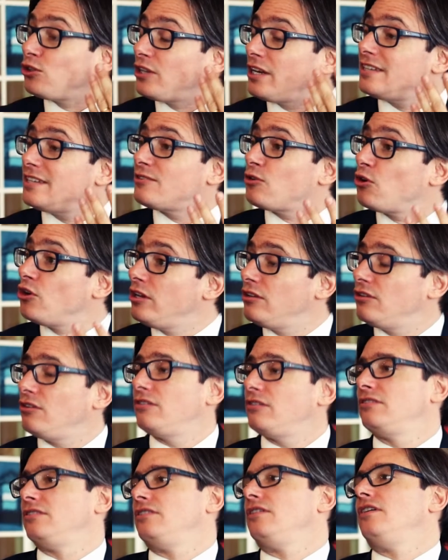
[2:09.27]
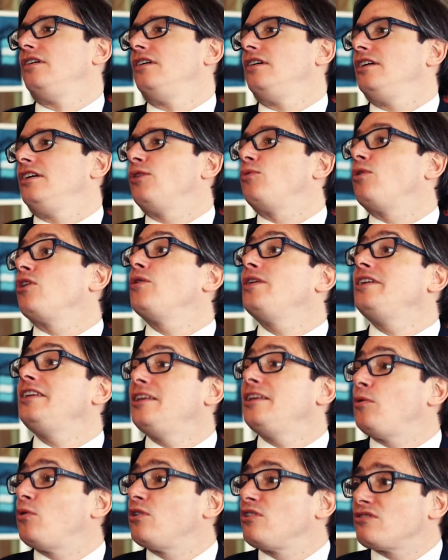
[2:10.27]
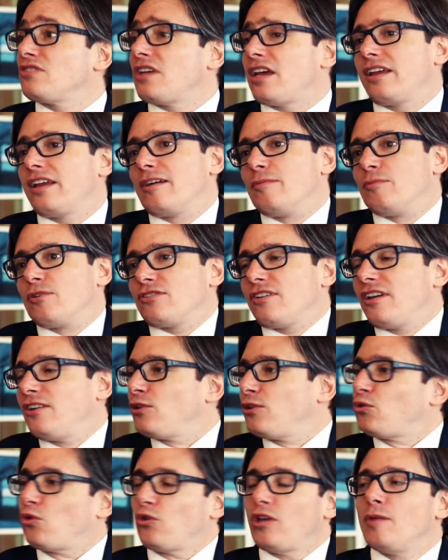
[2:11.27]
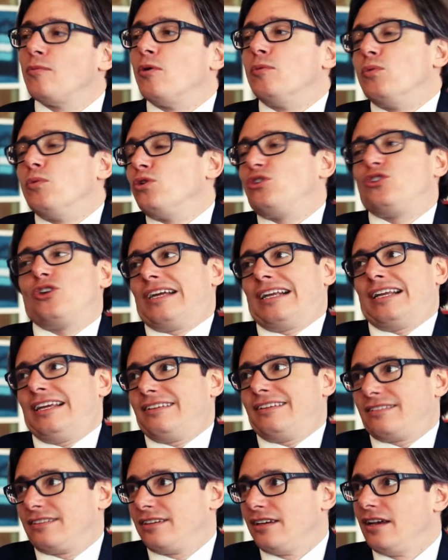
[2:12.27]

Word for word: no tenés oído. Y cuando venís de Buenos Aires, que en Buenos Aires no estudiamos mucho inglés.